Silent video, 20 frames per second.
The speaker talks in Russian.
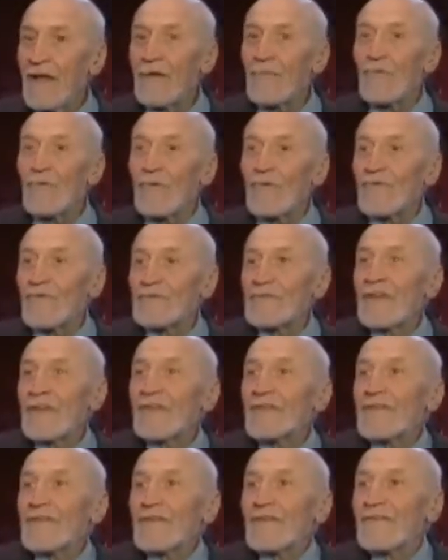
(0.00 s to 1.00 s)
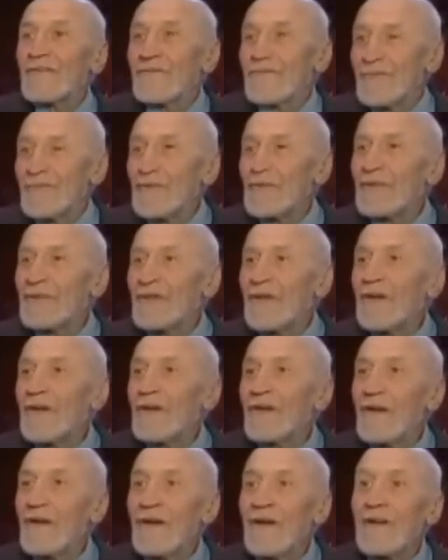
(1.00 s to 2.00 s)
Ну, вы знаете... Э, вы за это?
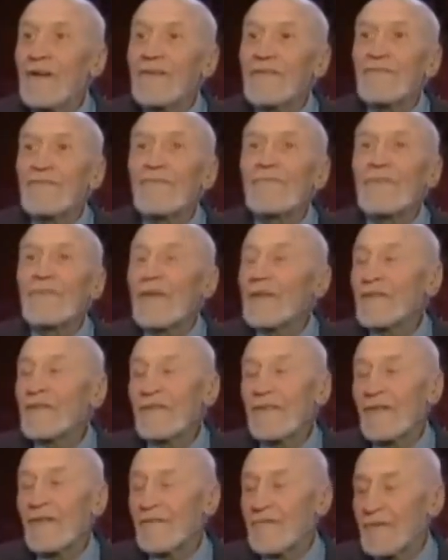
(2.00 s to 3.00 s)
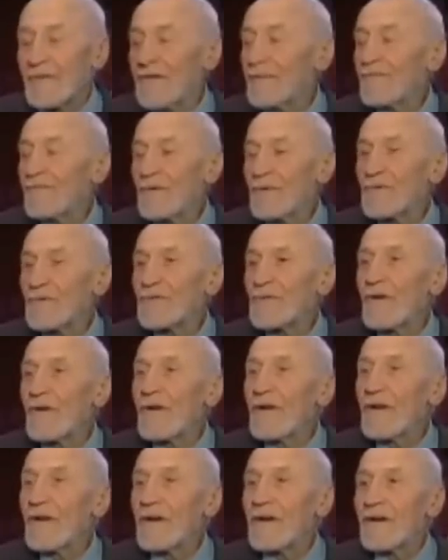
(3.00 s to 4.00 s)
Ну, я не знаю. Дело в том, что
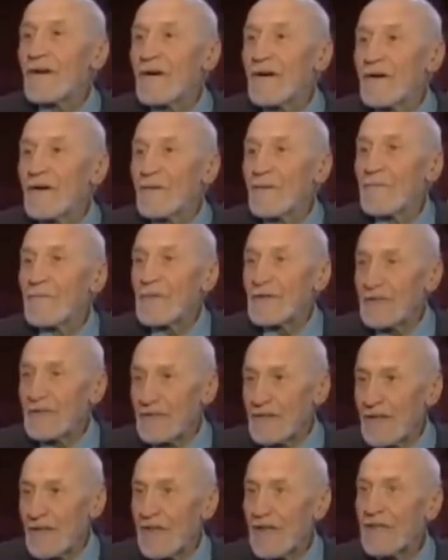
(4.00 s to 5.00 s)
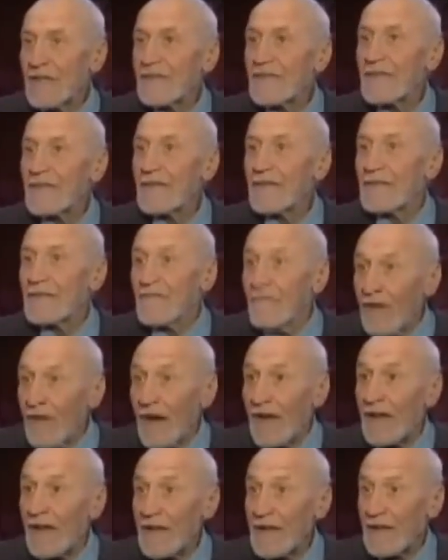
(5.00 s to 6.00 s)
э, мы же на
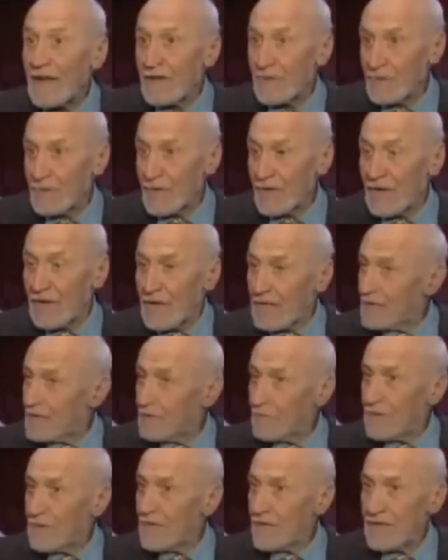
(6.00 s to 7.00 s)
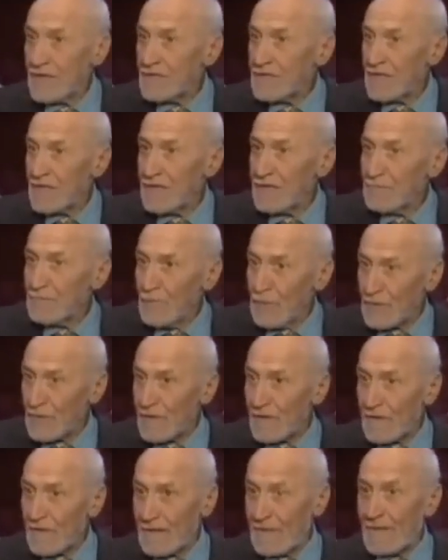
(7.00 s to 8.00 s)
«России-2», который раньше была «Россия
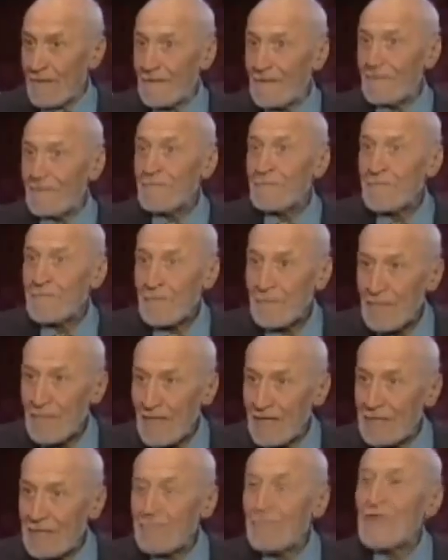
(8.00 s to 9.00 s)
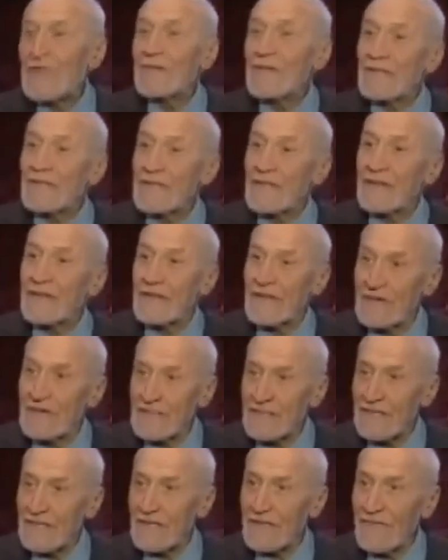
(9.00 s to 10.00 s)
Спорт», кстати. А теперь она стала
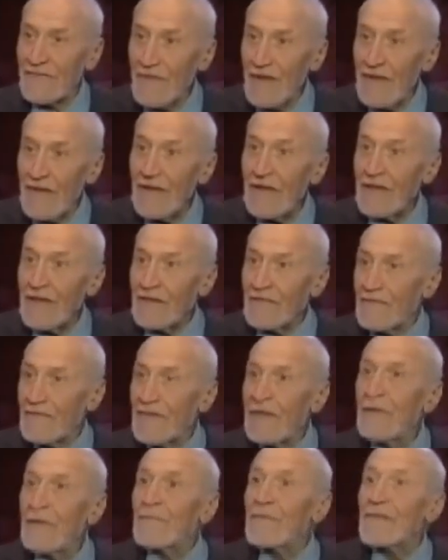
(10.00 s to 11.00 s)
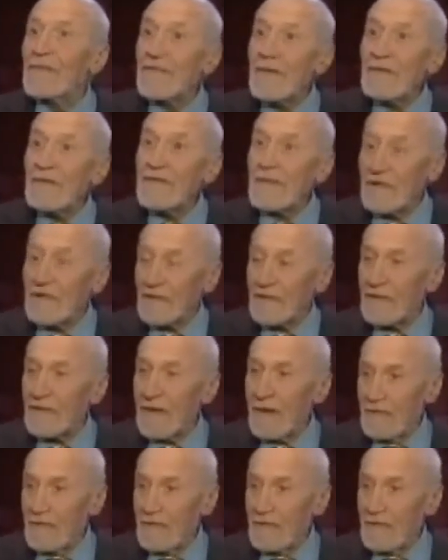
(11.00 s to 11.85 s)
«Россия-2», и в ней объединились